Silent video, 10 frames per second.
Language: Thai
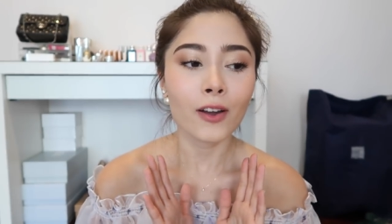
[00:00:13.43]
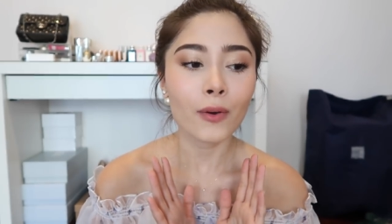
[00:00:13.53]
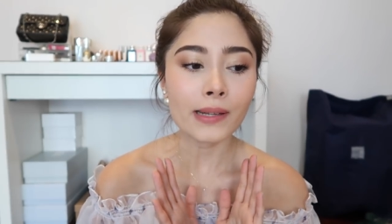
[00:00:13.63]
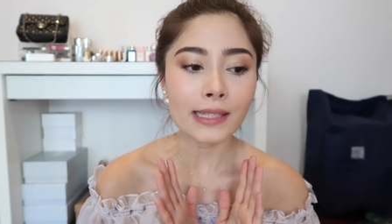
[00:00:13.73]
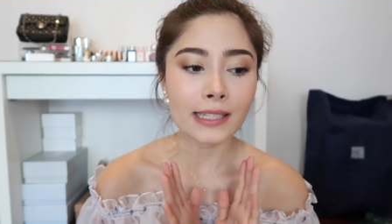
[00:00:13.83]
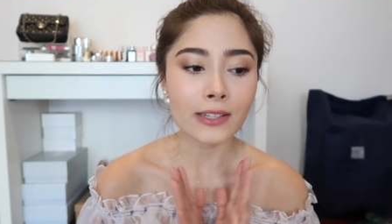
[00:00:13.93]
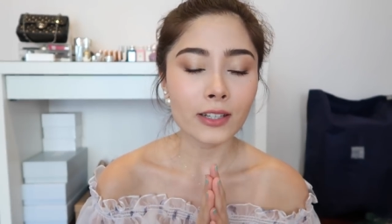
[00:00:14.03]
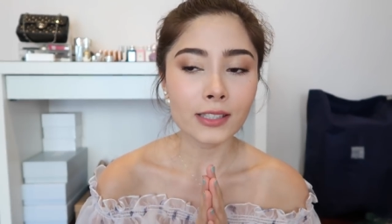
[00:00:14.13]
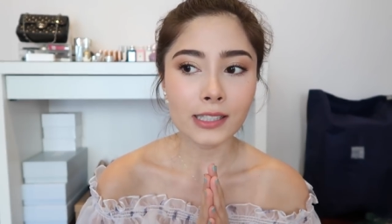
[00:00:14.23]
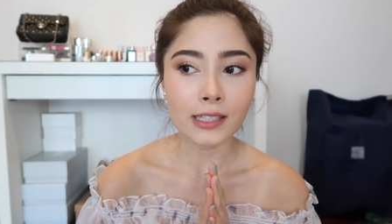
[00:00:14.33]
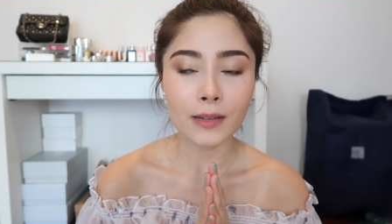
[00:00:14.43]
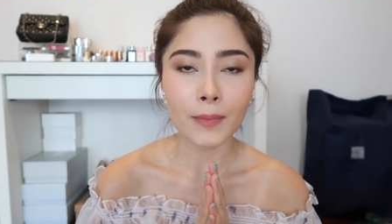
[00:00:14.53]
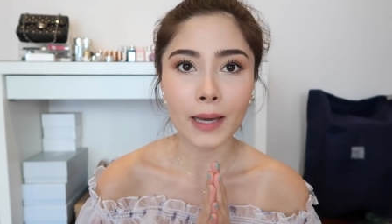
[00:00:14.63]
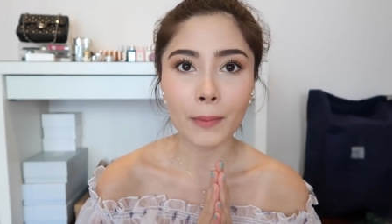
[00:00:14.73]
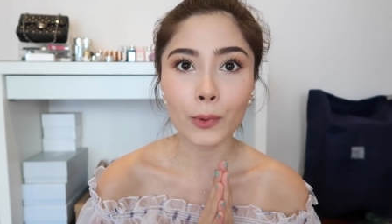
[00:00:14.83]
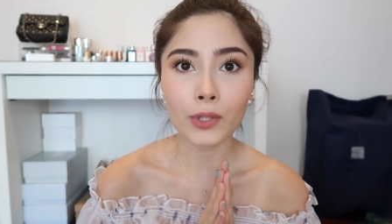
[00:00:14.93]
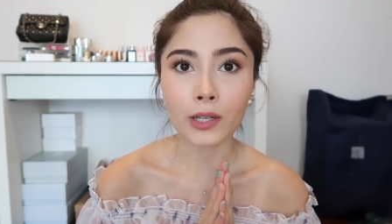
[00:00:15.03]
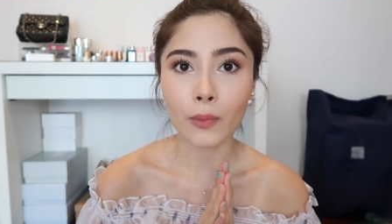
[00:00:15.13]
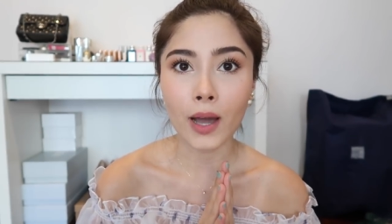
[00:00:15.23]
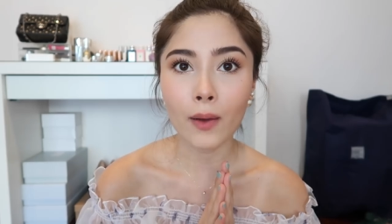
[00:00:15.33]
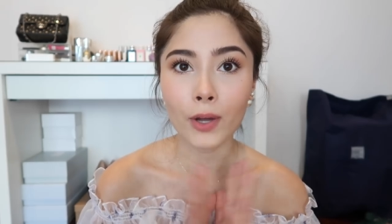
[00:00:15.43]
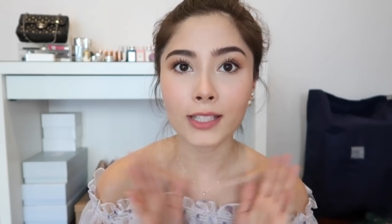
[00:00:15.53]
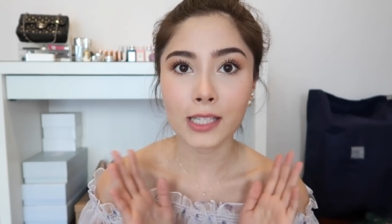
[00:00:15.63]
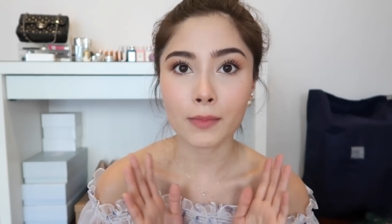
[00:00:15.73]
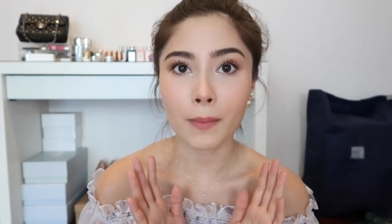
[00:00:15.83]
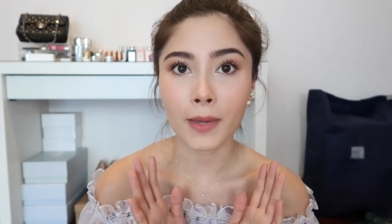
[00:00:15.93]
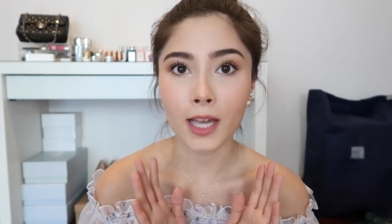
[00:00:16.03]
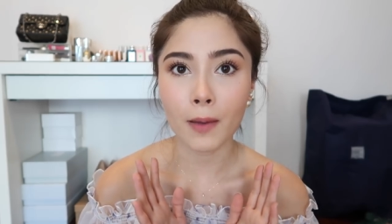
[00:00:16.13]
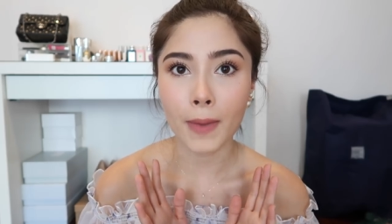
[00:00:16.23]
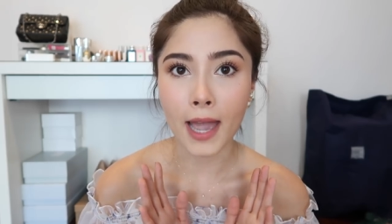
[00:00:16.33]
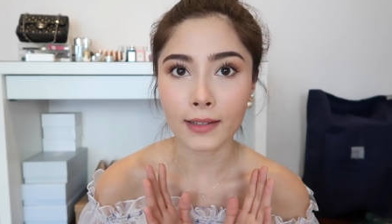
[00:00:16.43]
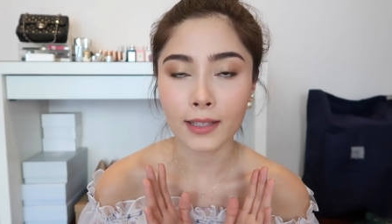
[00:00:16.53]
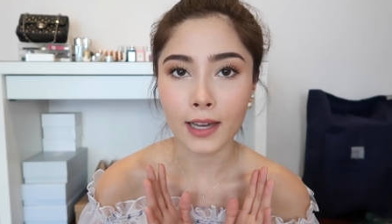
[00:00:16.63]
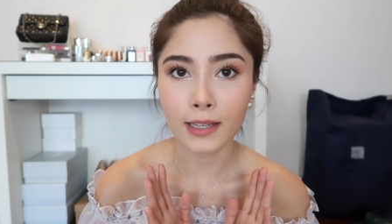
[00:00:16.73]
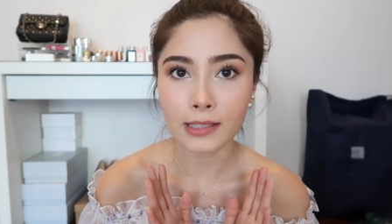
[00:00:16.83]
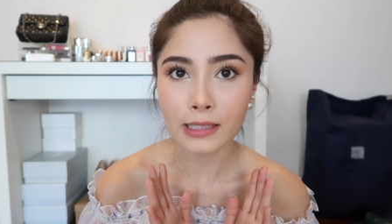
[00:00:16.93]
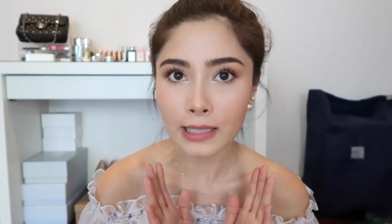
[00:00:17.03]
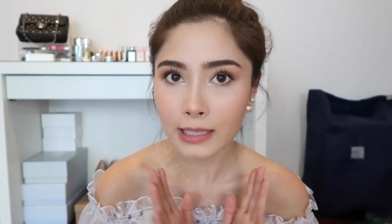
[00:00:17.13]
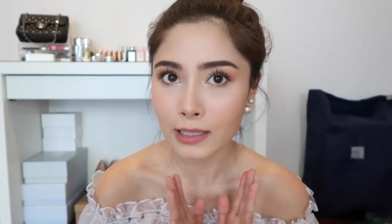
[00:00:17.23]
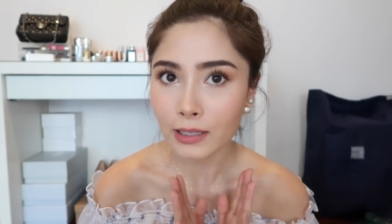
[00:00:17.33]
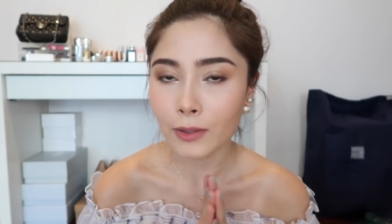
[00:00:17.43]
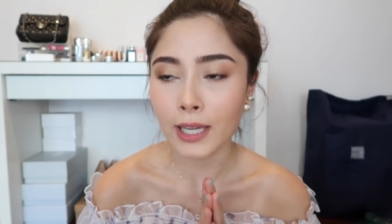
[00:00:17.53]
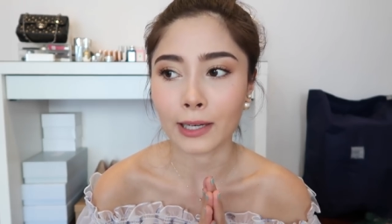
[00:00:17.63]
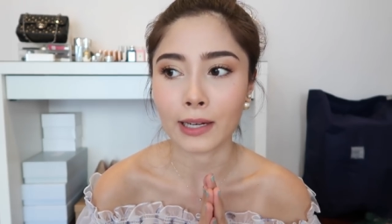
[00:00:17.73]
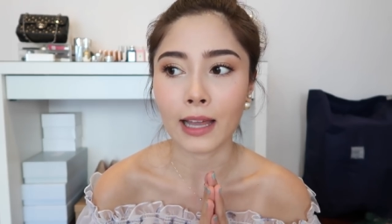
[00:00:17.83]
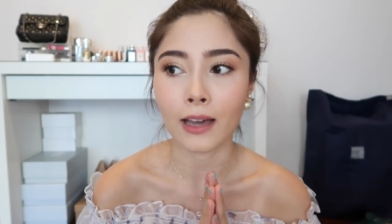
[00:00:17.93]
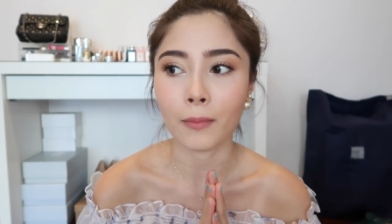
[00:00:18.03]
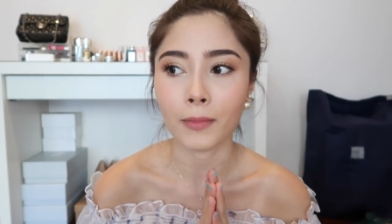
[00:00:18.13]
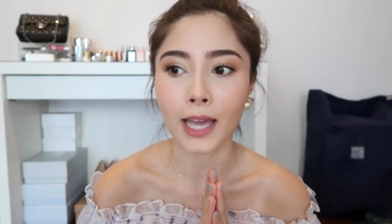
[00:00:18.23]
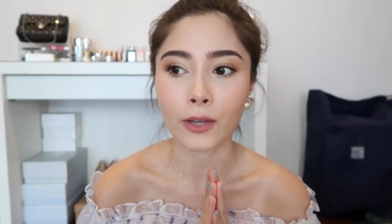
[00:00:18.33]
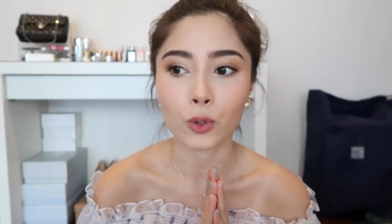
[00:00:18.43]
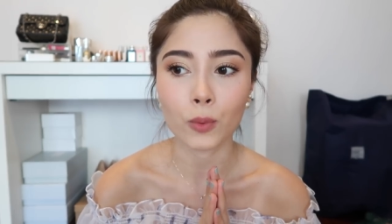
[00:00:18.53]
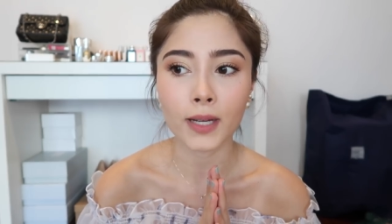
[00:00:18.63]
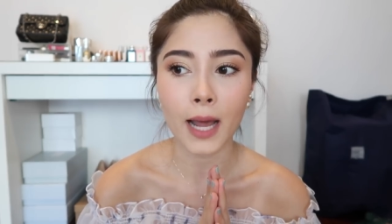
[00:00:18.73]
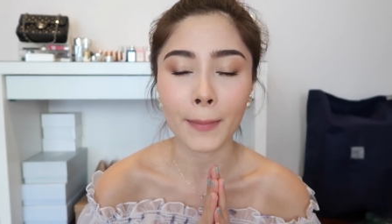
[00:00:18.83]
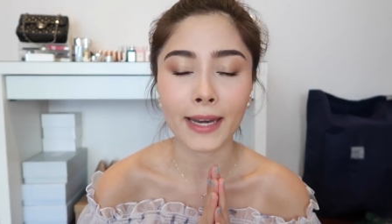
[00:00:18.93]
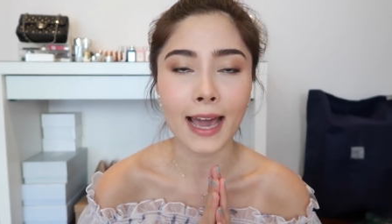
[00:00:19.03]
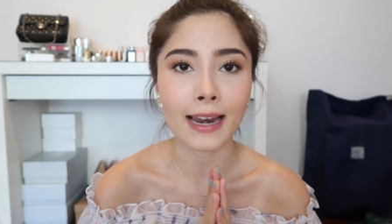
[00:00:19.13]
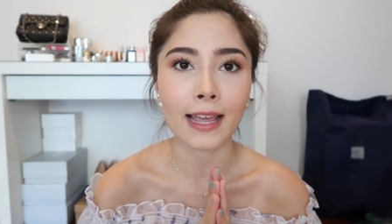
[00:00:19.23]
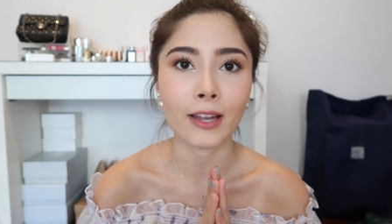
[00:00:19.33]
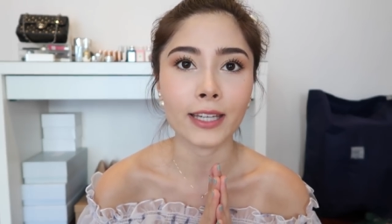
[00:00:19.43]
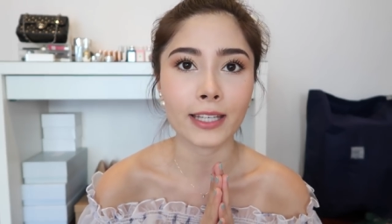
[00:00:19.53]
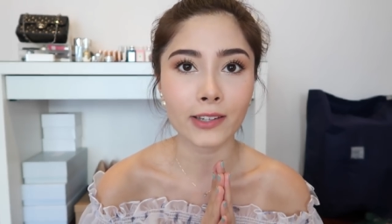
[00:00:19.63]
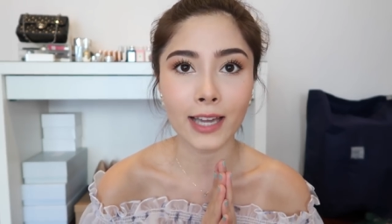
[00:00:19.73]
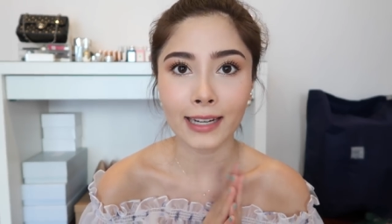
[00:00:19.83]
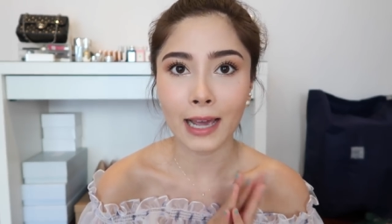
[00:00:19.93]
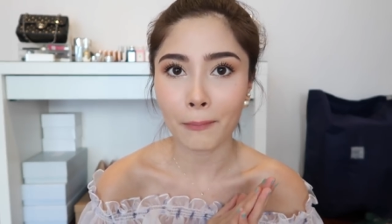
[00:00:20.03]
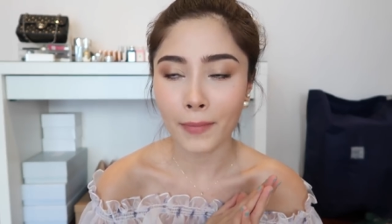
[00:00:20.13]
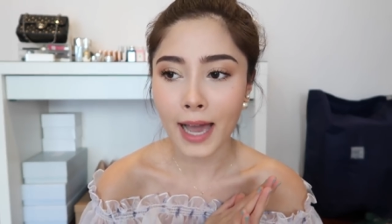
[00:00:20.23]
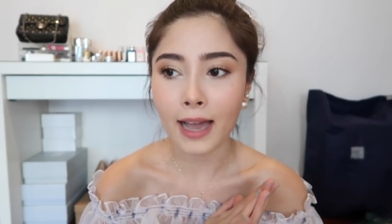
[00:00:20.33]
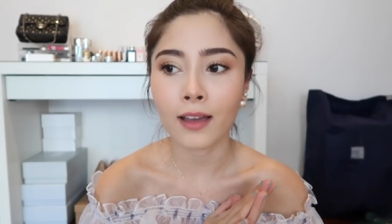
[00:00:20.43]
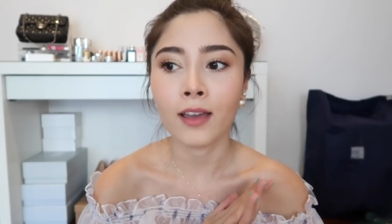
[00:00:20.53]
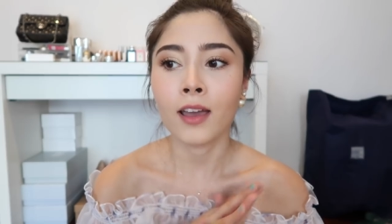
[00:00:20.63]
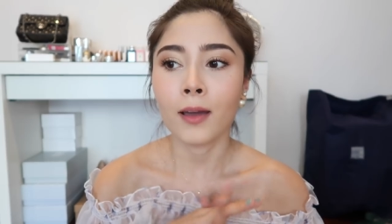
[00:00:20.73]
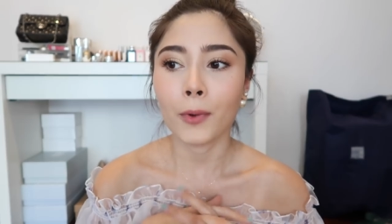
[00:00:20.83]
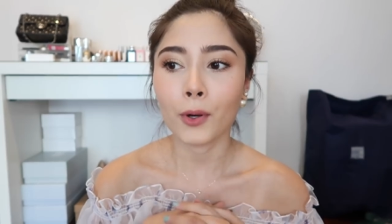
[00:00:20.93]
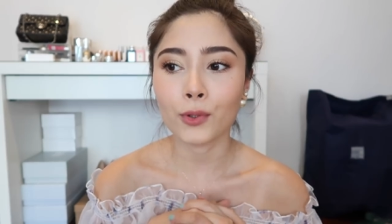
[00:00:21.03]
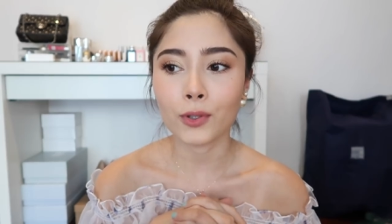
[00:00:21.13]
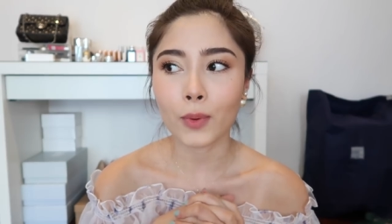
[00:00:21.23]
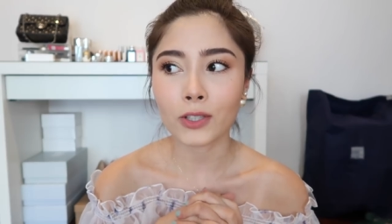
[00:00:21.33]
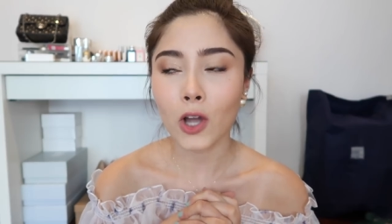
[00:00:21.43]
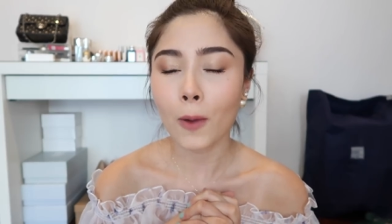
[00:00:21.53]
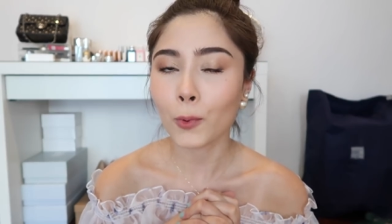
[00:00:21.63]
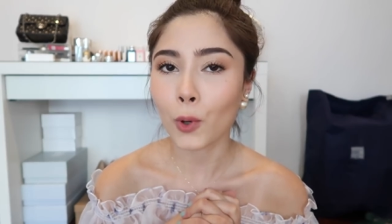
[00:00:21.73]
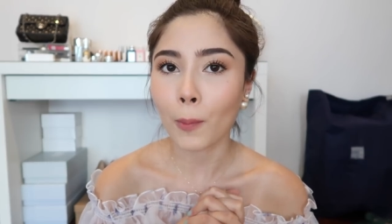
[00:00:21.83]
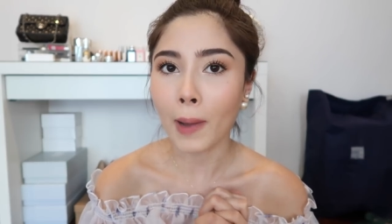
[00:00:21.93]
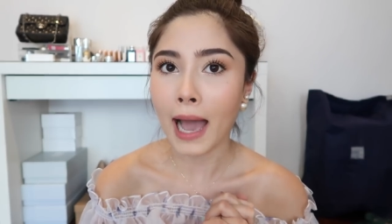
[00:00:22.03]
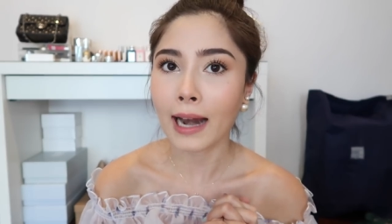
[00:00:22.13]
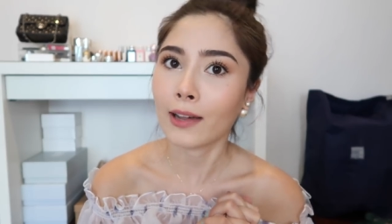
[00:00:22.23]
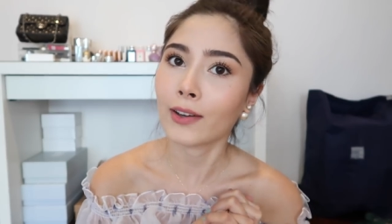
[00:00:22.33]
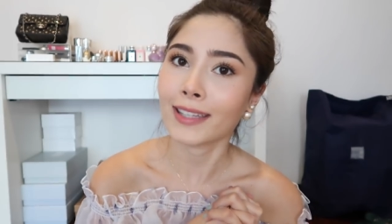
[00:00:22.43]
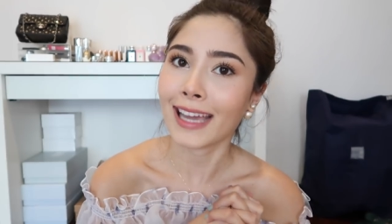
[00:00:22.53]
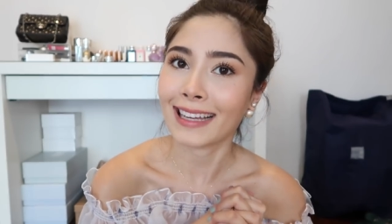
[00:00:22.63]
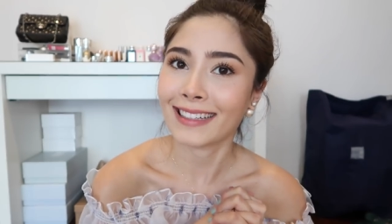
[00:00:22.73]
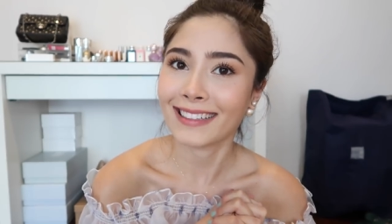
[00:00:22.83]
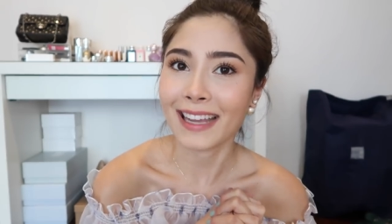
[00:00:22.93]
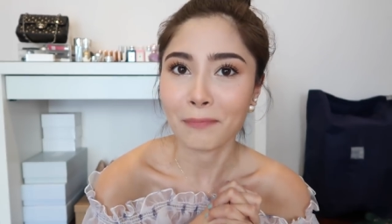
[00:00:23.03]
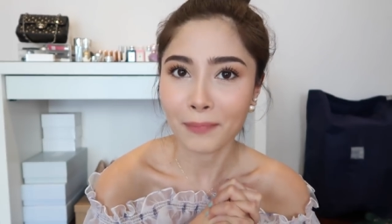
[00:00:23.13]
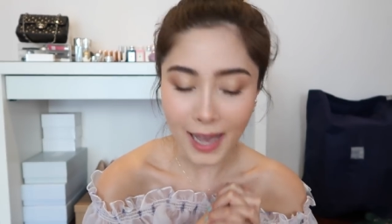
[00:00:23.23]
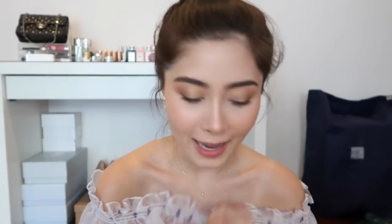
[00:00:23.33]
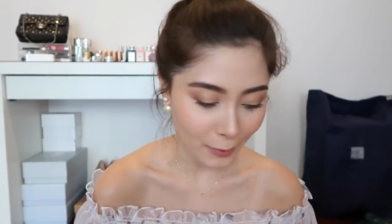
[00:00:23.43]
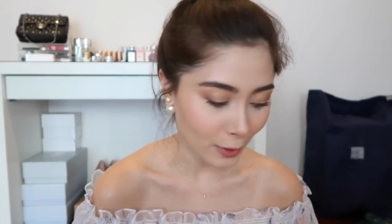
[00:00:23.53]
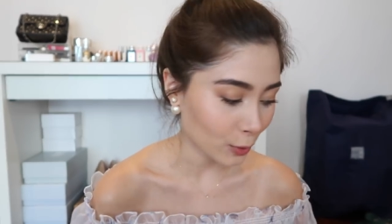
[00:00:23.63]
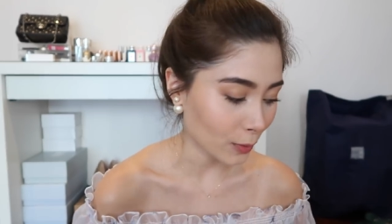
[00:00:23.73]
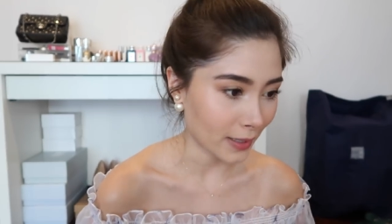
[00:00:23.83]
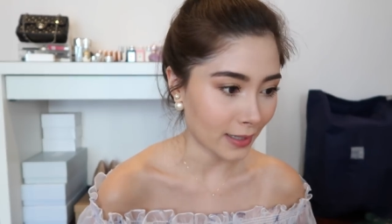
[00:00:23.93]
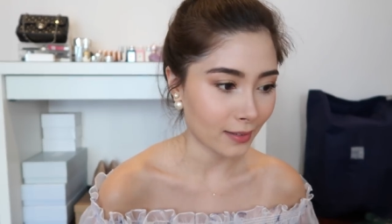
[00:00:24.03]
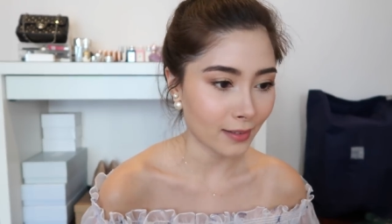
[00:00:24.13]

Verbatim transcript: ก็วันนี้ก็จะมาพูดถึงว่า what's in my makeup bag นะคะซึ่งนิกกี้ก็เห็นหลายยูทูบเบอร์ทำมานานแล้วนิกกี้ก็อยากทำบ้างเพราะรู้สึกว่าชอบดูเขามากแล้วก็อยากทำบ้างเพราะรู้สึกเป็